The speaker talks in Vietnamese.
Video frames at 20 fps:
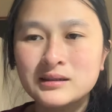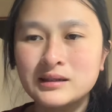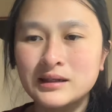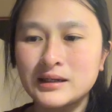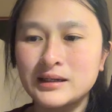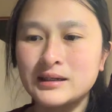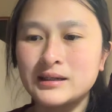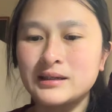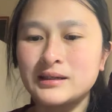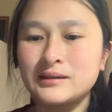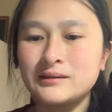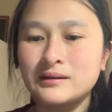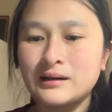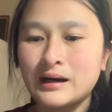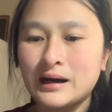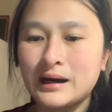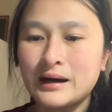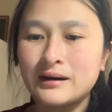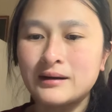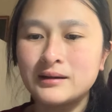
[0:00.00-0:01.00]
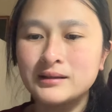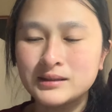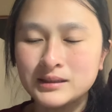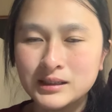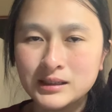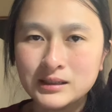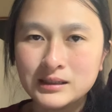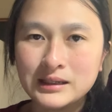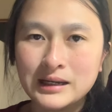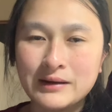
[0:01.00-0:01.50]
thì uh, ít
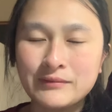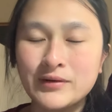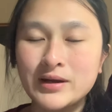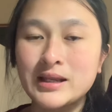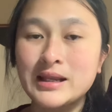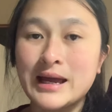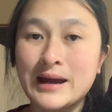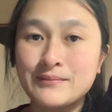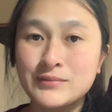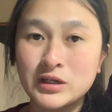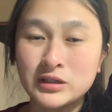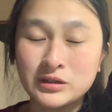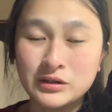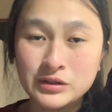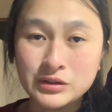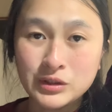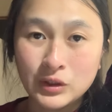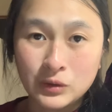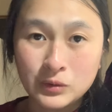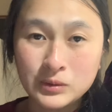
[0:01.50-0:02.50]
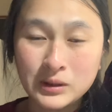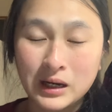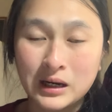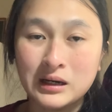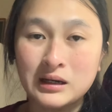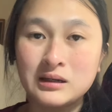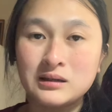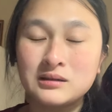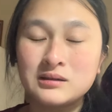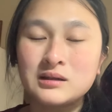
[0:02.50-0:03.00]
nhất là phải làm cho người chủ
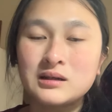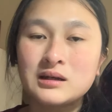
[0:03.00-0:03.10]
đó